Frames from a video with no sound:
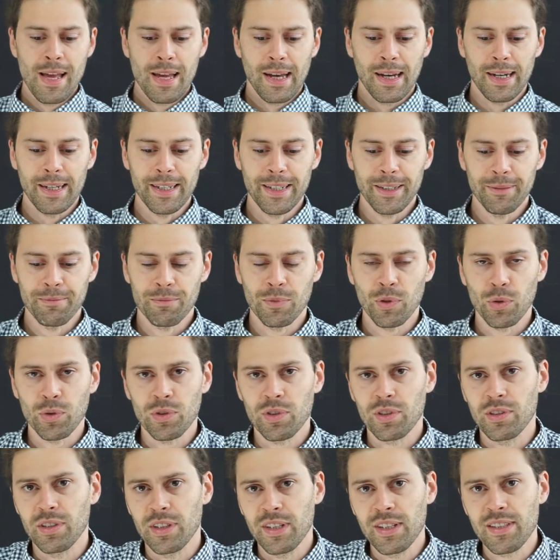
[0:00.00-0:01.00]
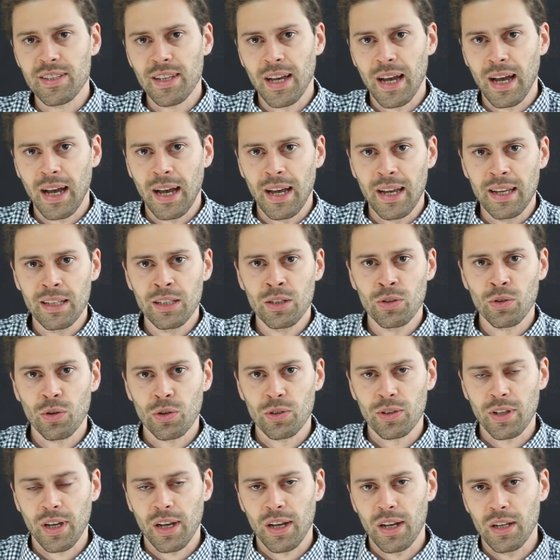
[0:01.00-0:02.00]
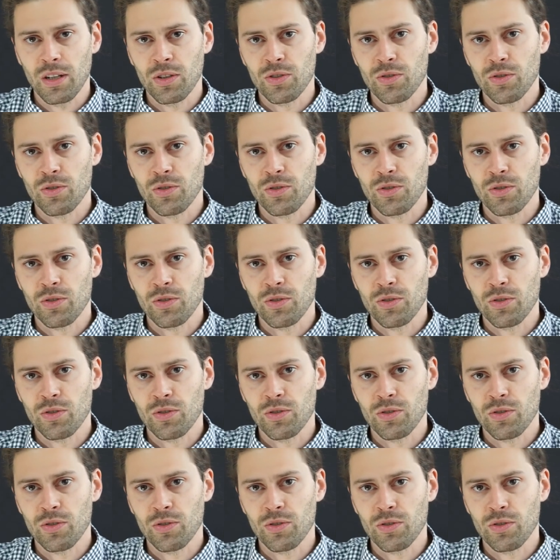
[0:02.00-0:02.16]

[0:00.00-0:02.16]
Ähm, und diese eine neutrale